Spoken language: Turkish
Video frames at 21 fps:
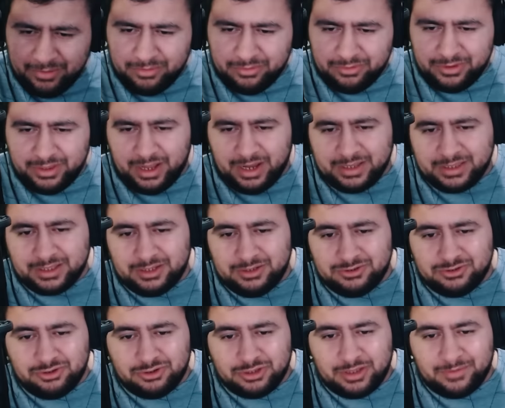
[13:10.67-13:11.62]
Artık
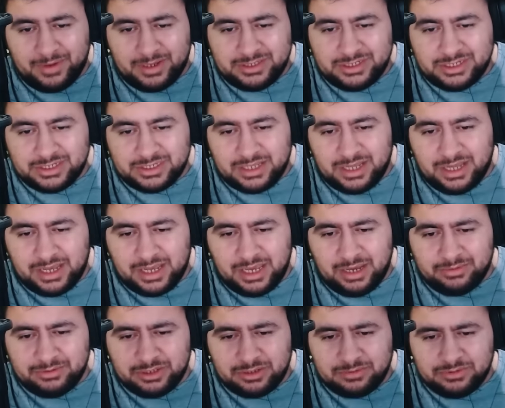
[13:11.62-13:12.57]
insert'e basacağız kanka
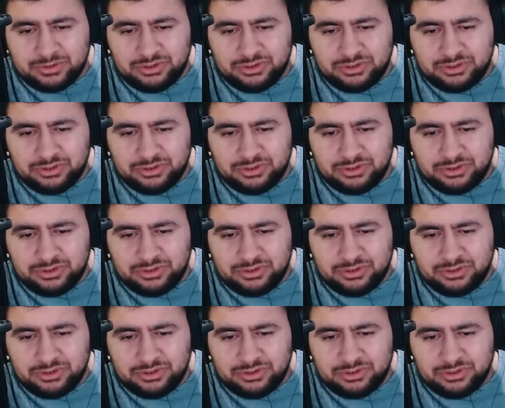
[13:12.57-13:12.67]
yapacak bir şey